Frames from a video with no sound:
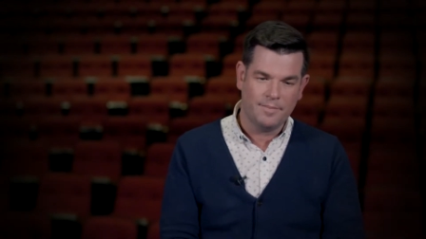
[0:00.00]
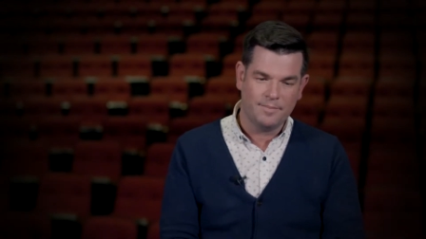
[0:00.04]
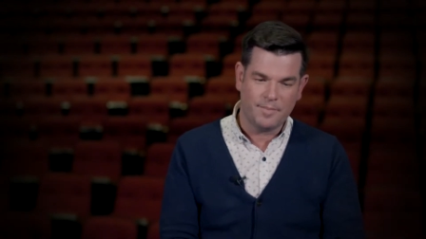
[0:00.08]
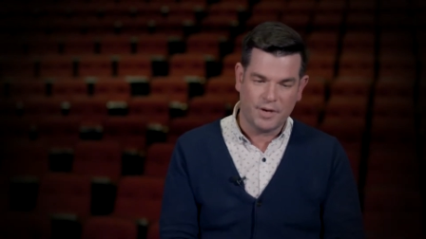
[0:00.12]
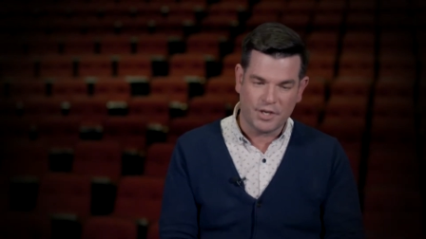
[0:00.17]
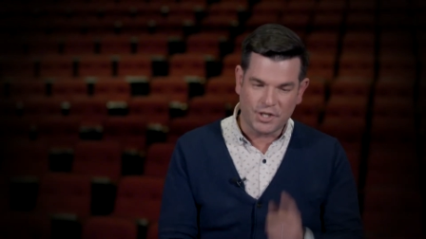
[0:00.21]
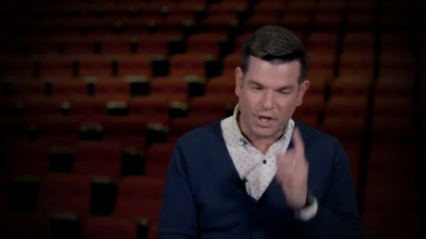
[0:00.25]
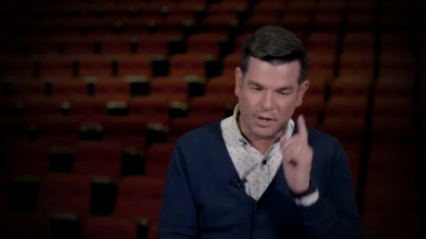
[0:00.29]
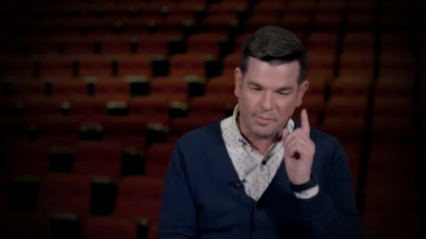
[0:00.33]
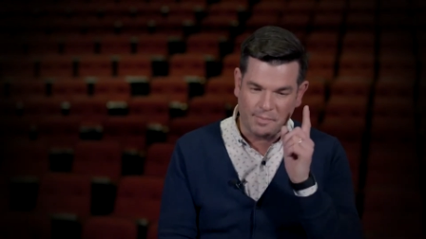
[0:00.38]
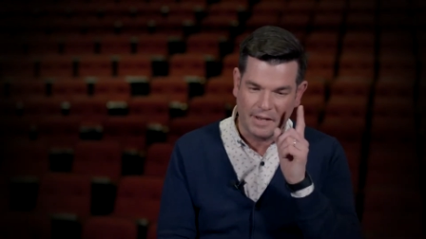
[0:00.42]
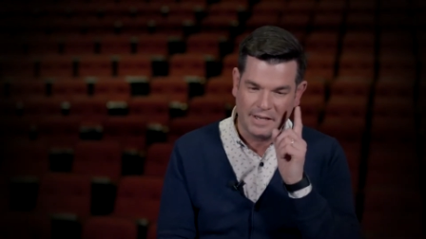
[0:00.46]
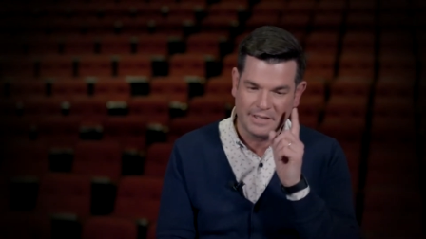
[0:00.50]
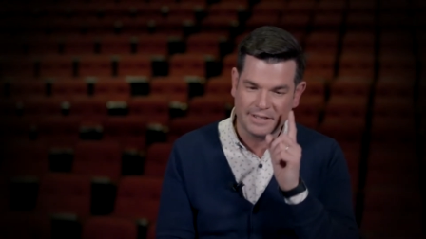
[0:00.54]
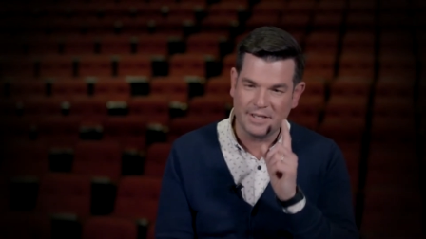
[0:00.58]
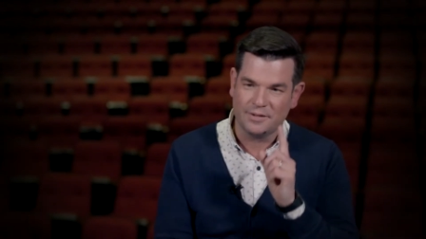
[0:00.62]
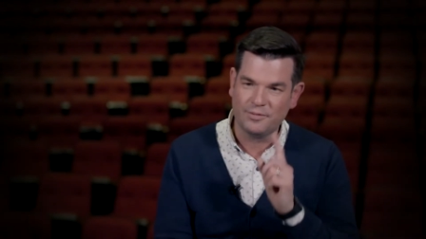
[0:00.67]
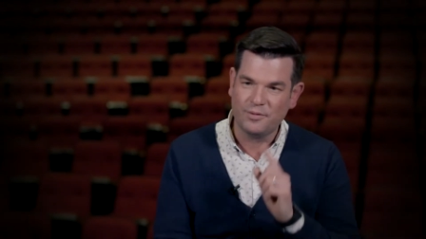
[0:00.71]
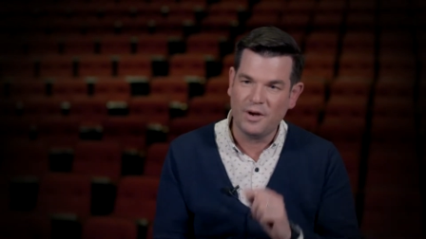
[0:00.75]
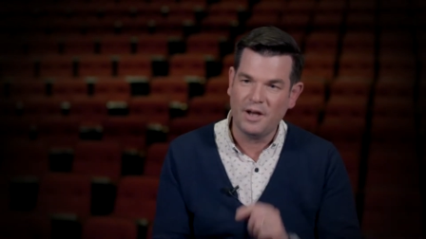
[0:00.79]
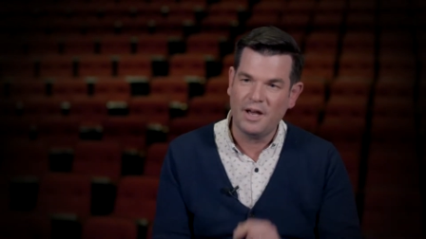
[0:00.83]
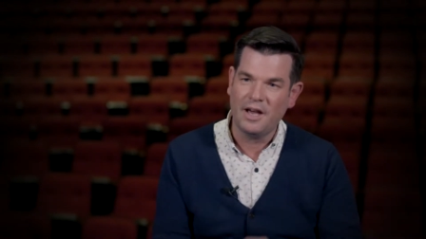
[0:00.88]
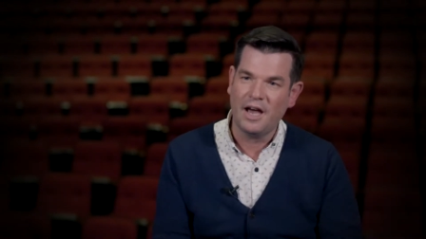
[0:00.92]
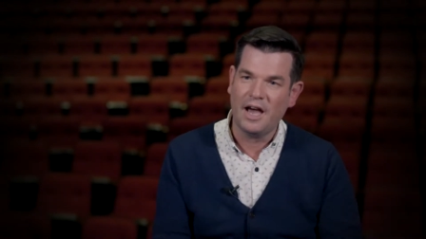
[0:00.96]
ben, je repense
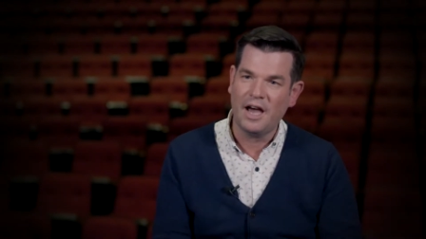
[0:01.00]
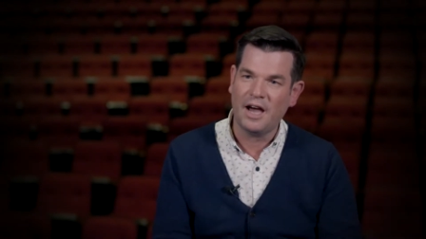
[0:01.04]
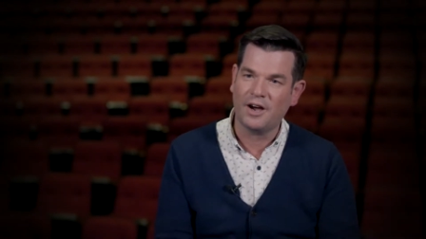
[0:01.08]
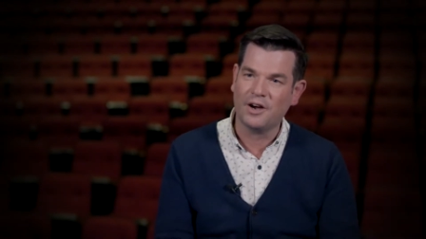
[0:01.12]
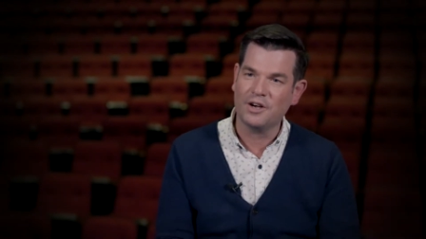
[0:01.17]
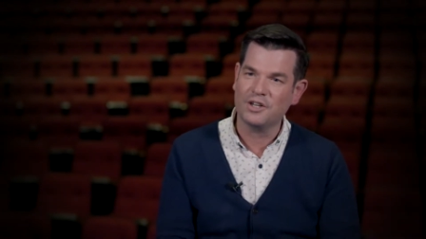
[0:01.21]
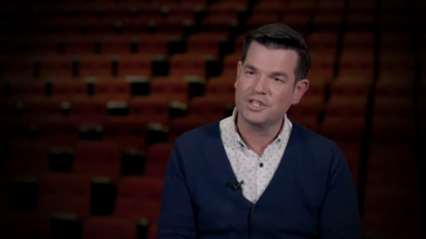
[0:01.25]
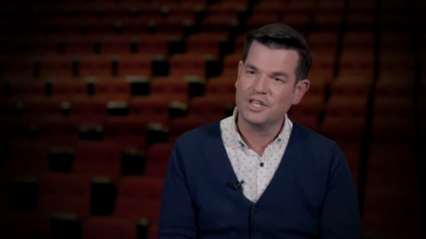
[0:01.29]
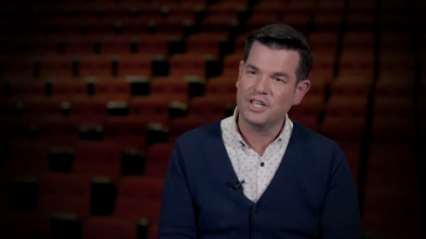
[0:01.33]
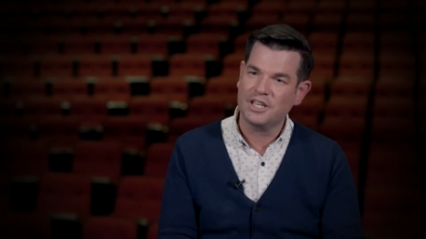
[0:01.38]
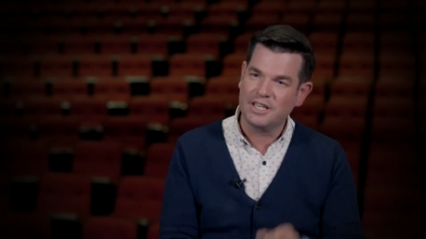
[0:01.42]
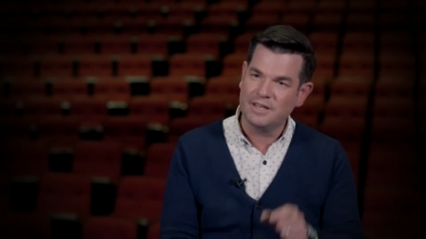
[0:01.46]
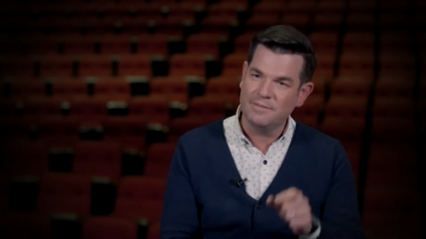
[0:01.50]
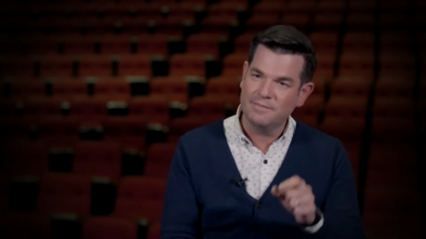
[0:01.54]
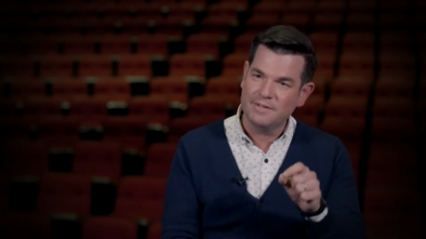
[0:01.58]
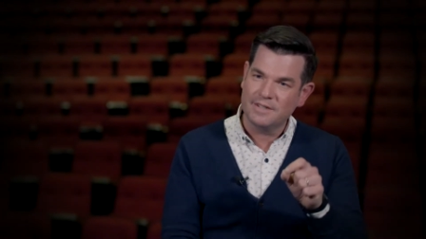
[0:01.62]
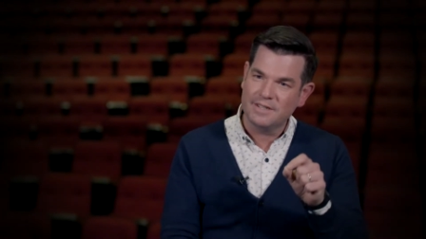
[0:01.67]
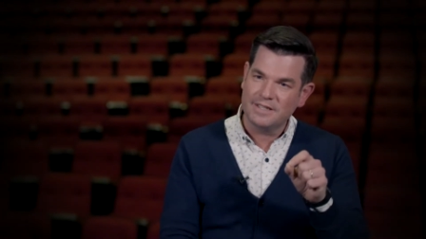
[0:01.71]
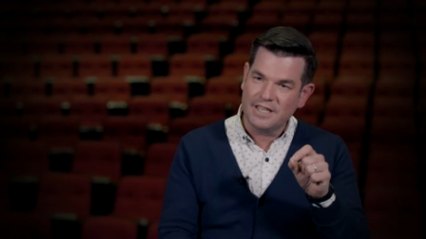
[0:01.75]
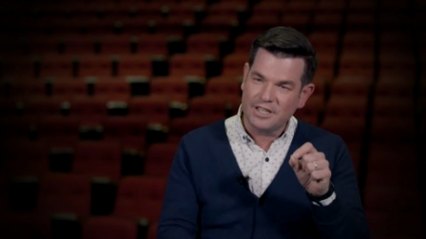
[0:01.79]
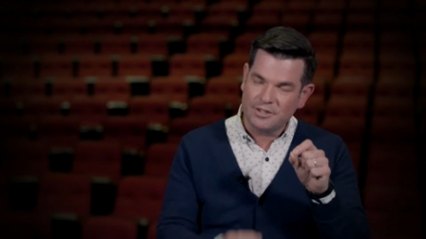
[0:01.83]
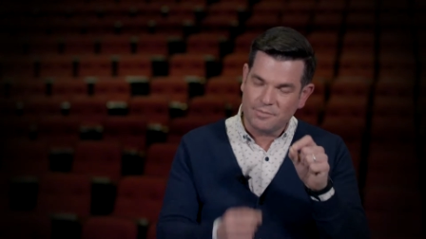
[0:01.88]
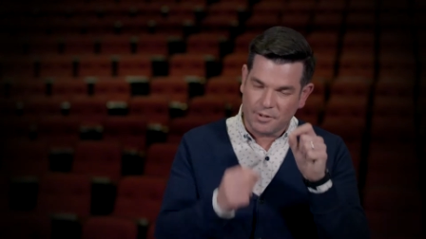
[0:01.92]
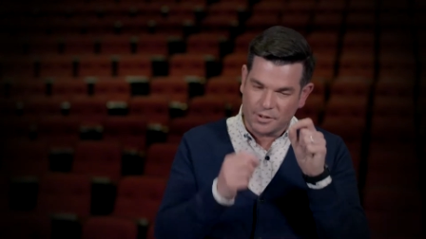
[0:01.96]
des fois à Roger qui me
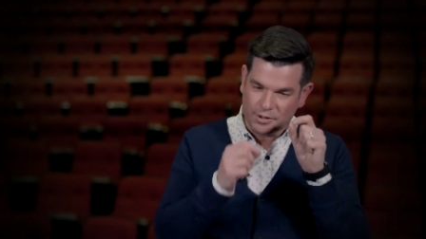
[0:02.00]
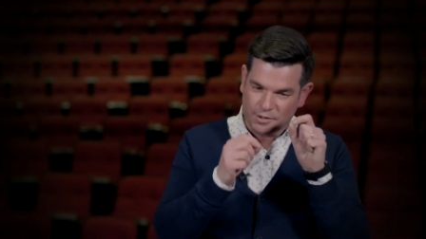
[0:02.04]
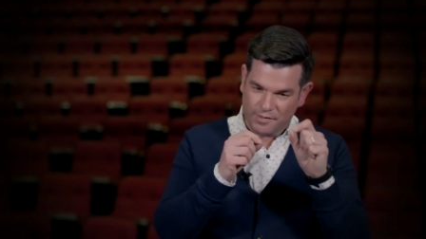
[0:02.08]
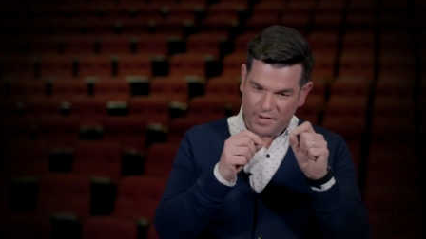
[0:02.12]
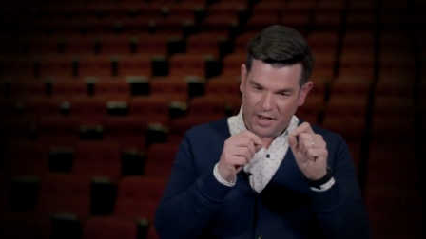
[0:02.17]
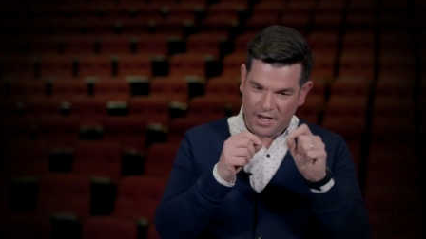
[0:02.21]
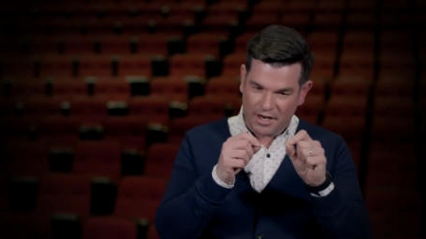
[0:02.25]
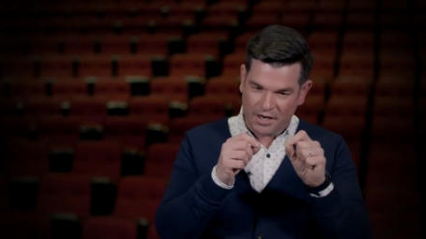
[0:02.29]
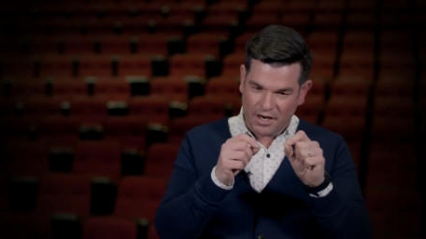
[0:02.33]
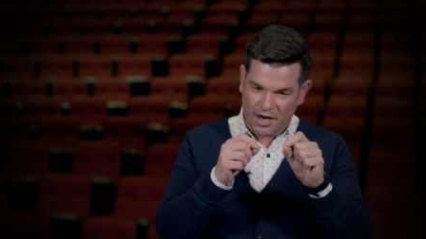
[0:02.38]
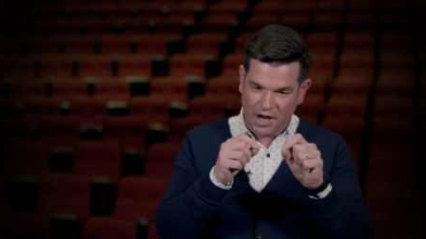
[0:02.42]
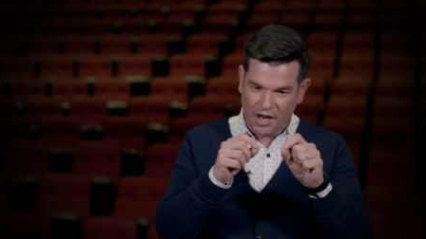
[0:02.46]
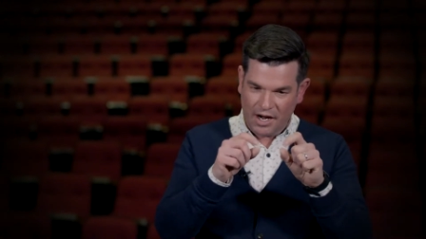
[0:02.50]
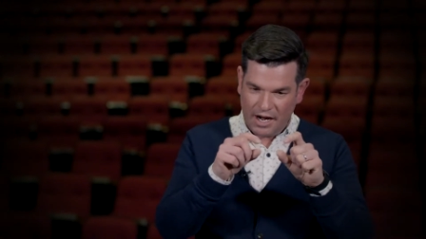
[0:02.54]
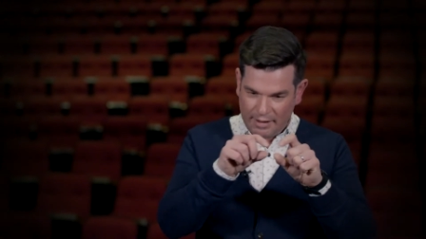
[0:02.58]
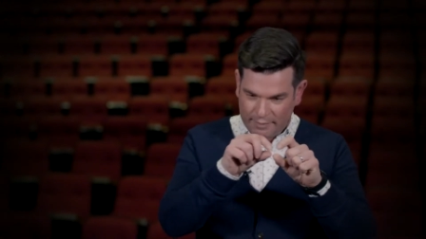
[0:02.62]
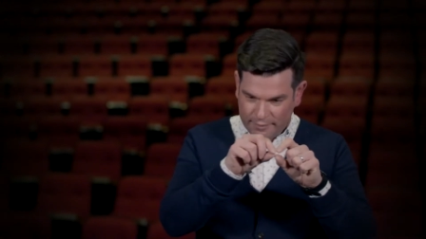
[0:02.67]
disait, je m'en souviens encore,